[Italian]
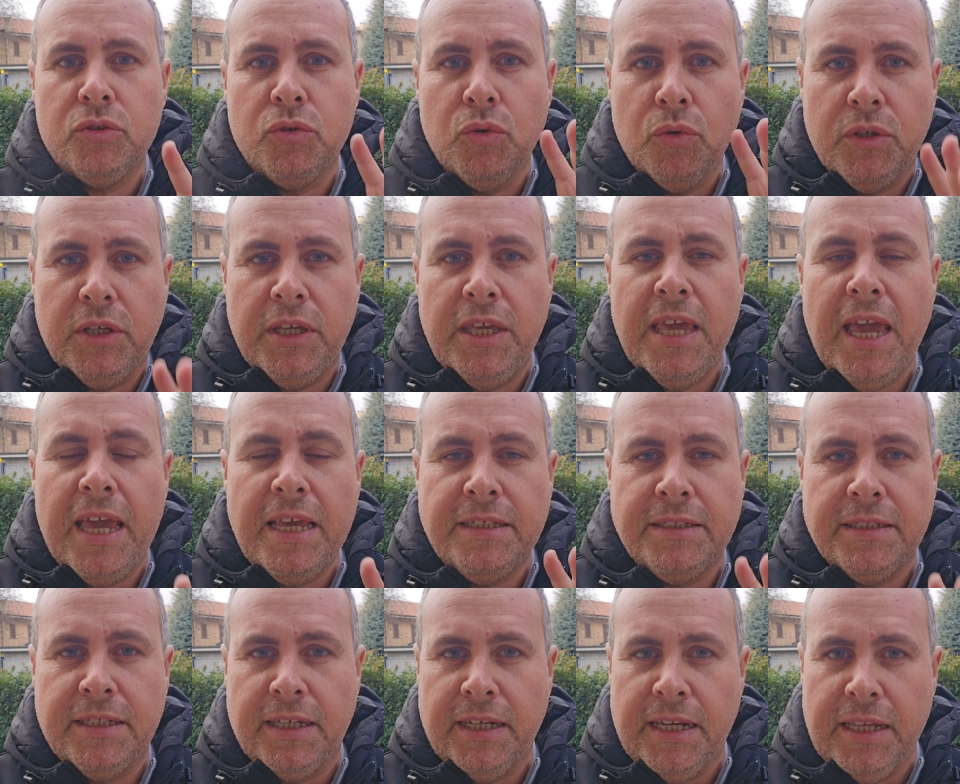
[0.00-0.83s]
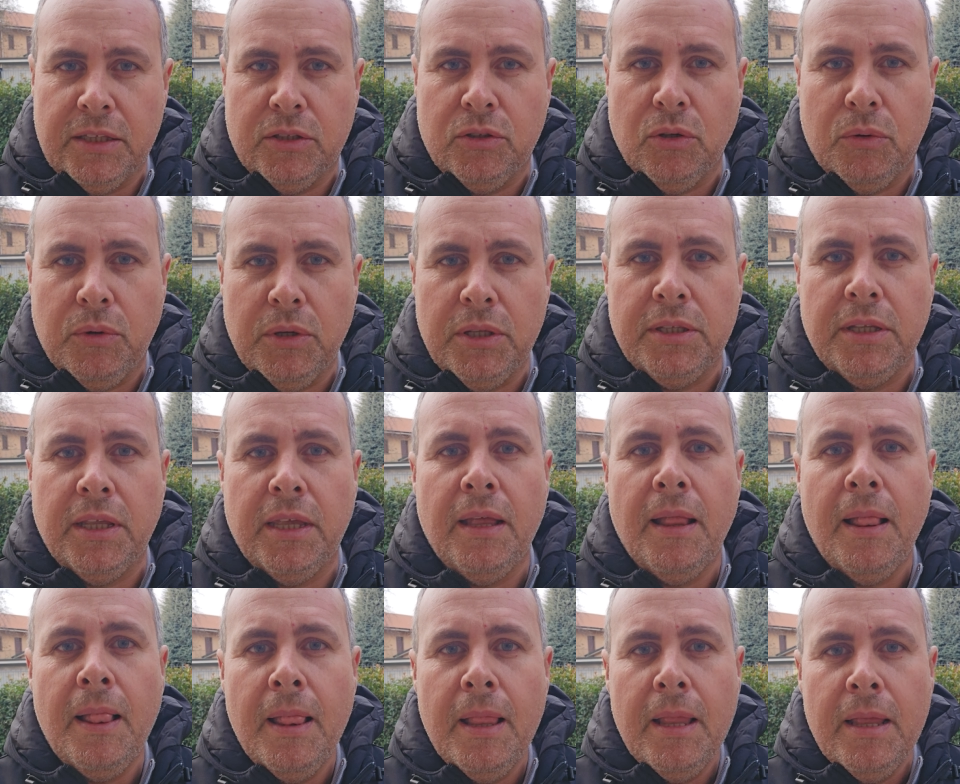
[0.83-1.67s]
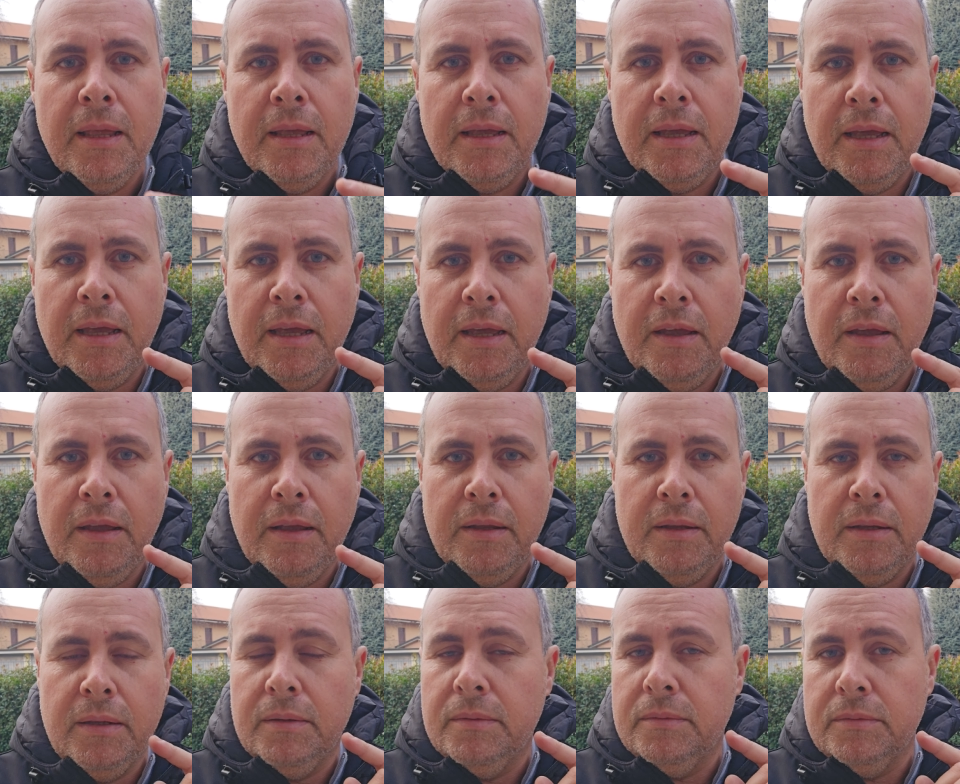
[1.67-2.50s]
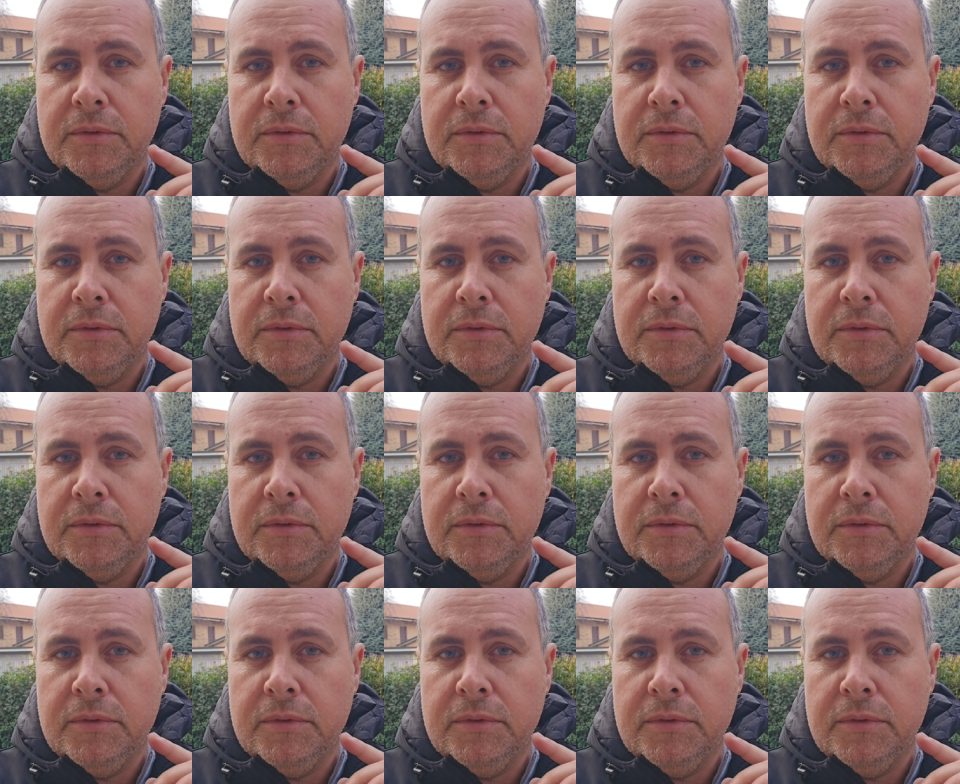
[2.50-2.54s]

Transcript: su chi è iscritto, quindi eh,